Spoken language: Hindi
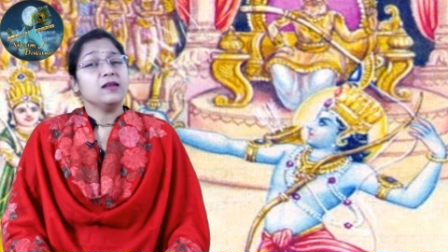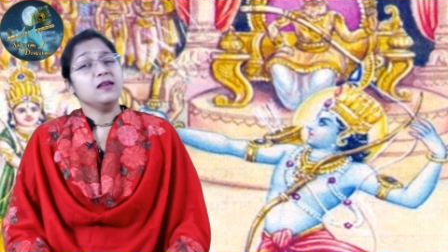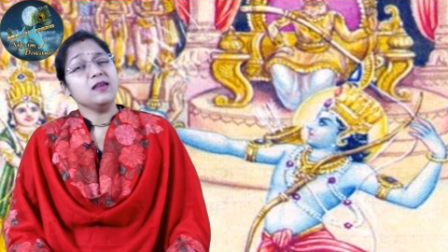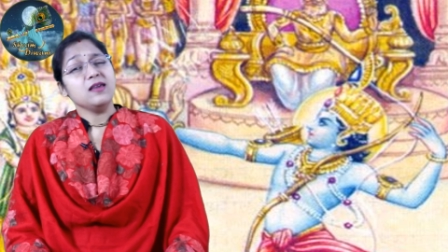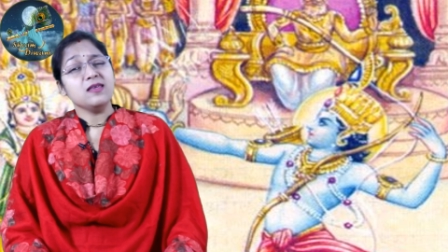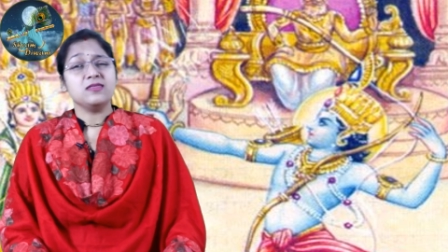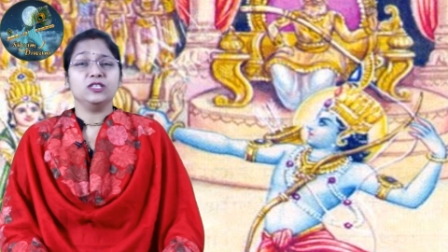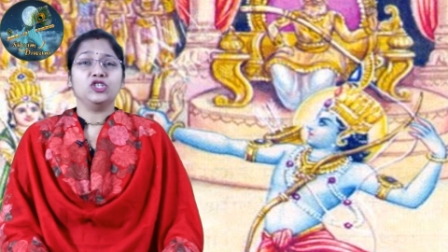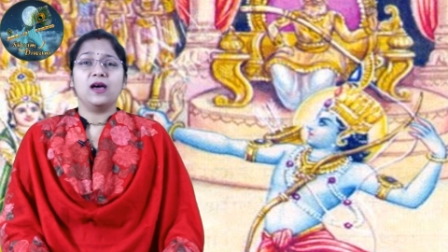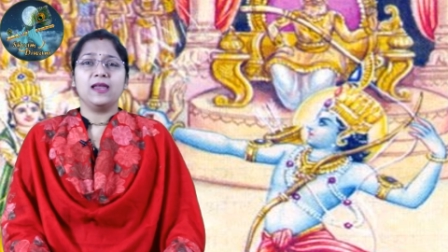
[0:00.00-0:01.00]
कि इस
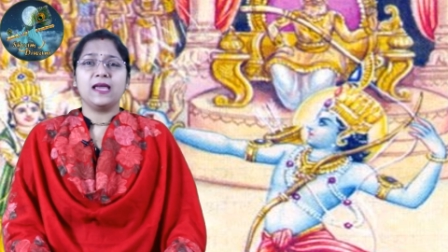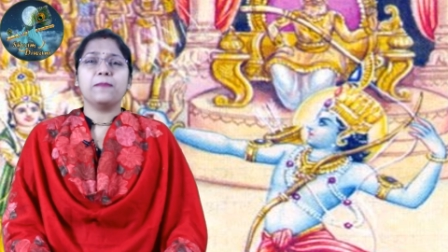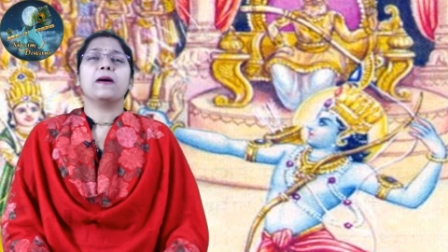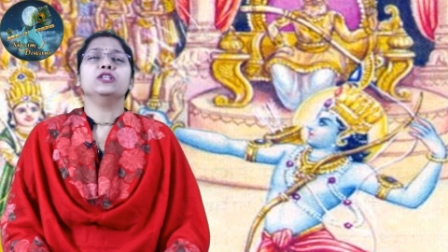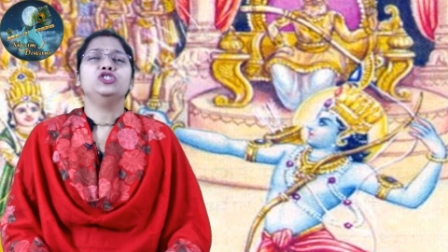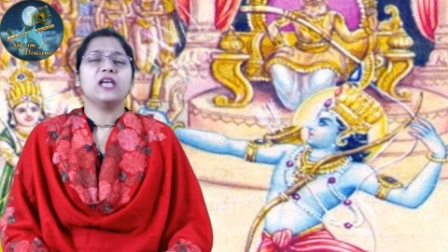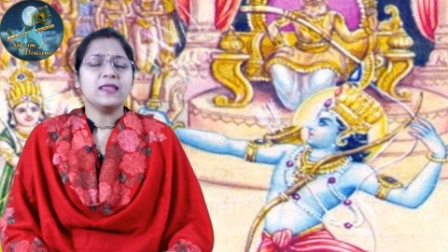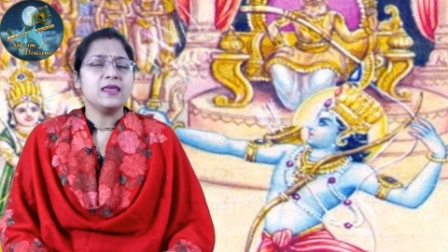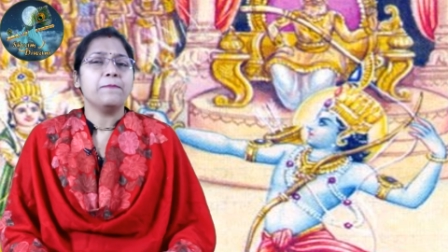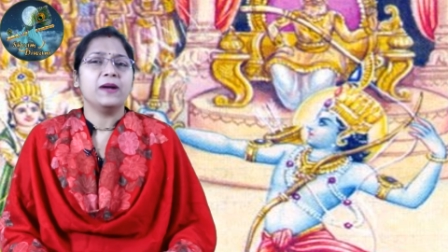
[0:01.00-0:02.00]
इशारे के बाद
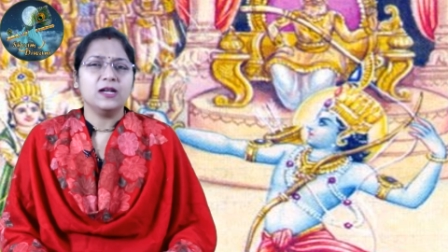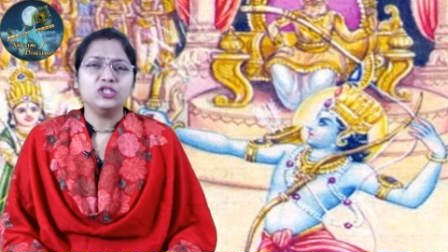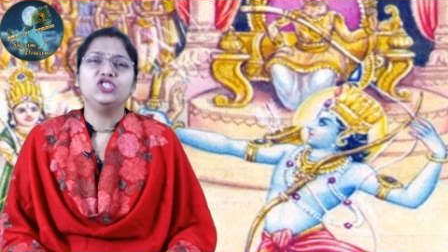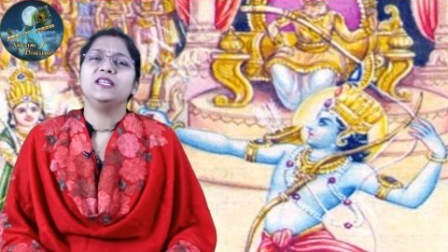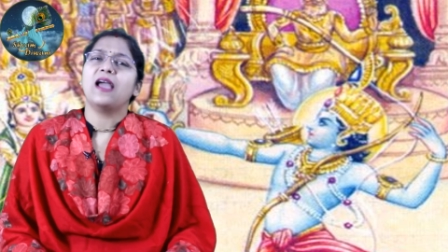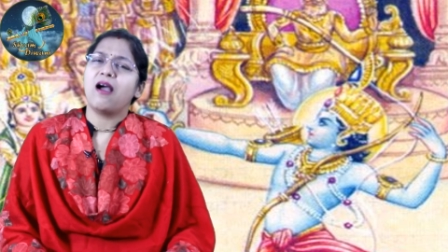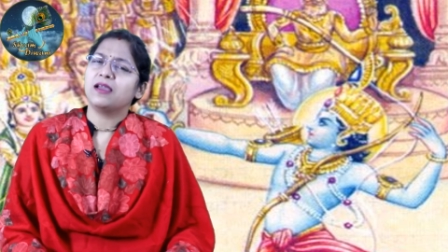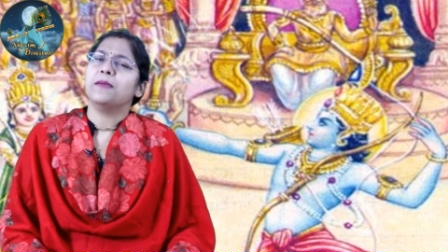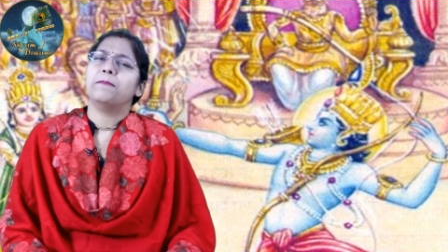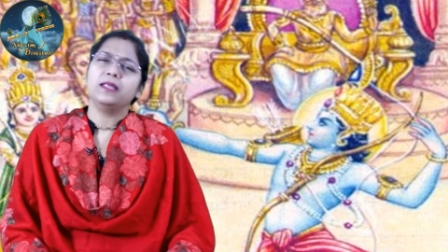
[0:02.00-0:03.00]
जैसे पंडित जी ने
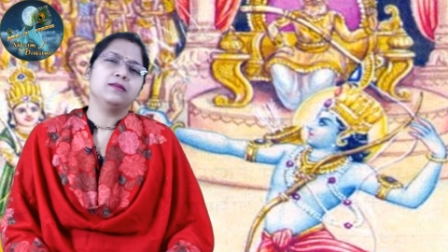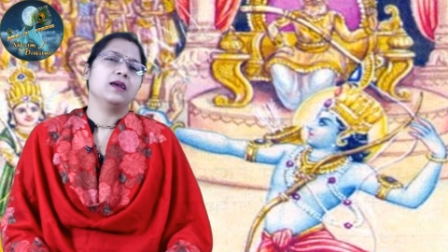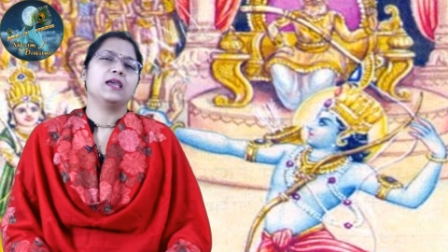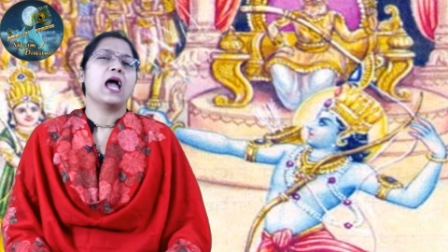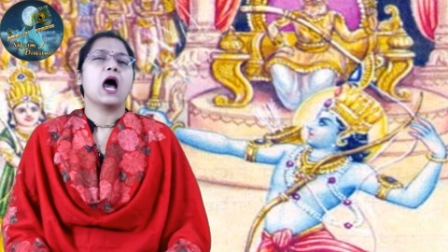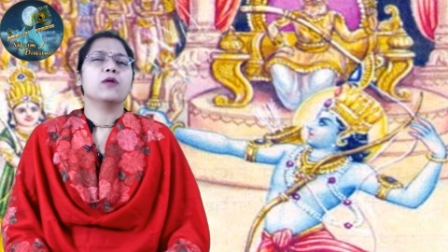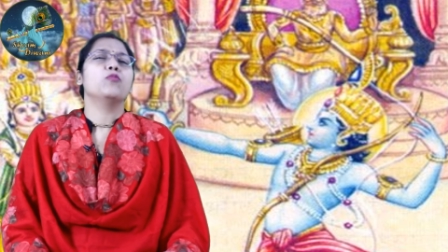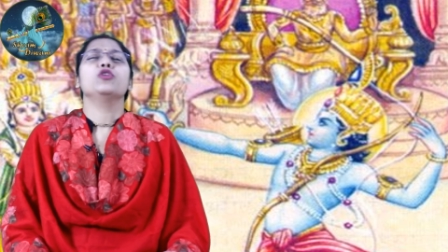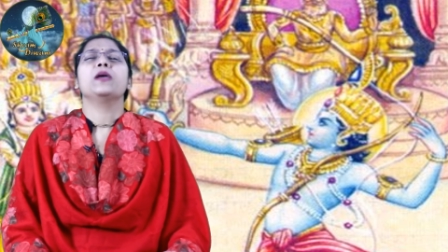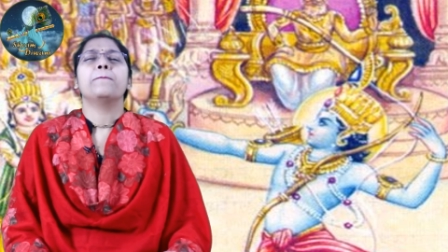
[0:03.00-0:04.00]
आंखें बंद करके
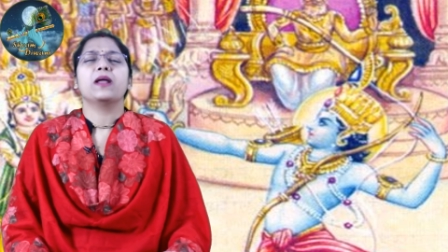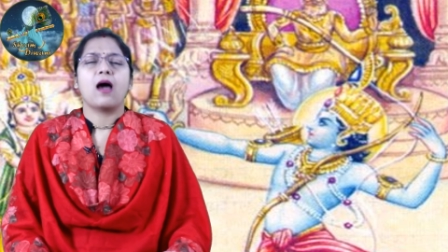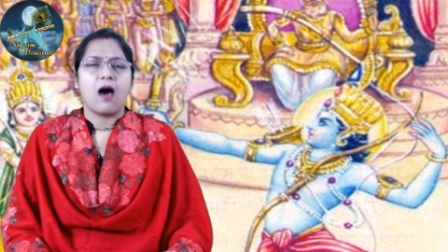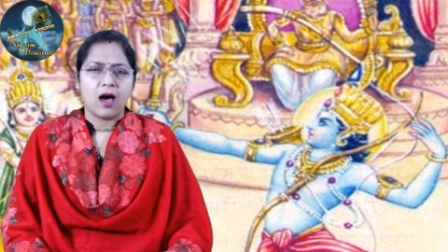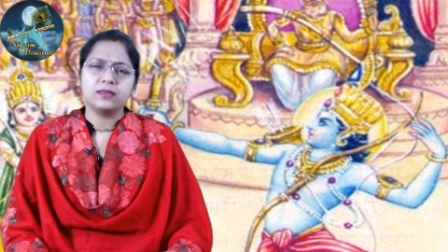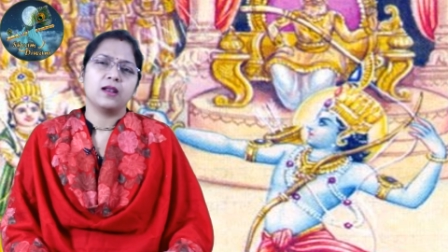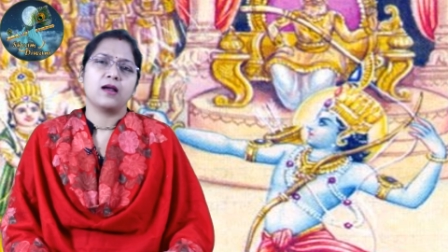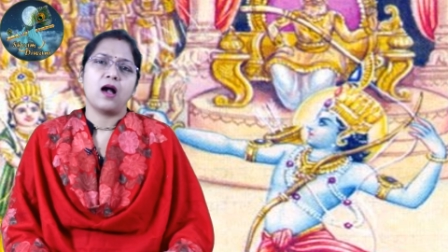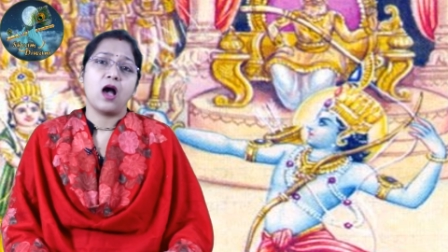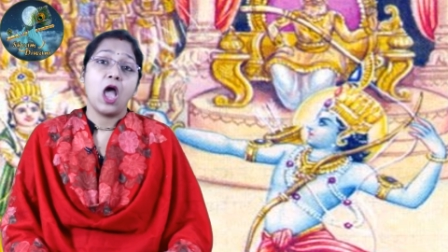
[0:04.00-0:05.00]
हारमोनियम पर हाथ
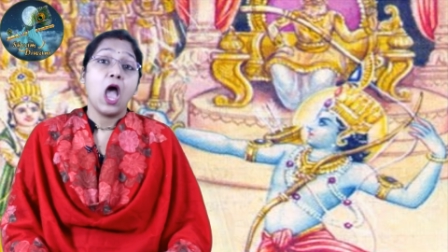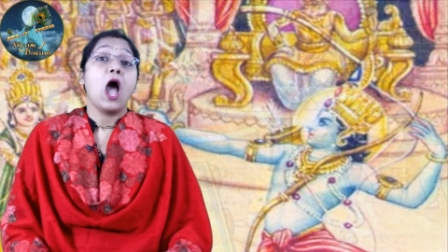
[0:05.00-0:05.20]
रखा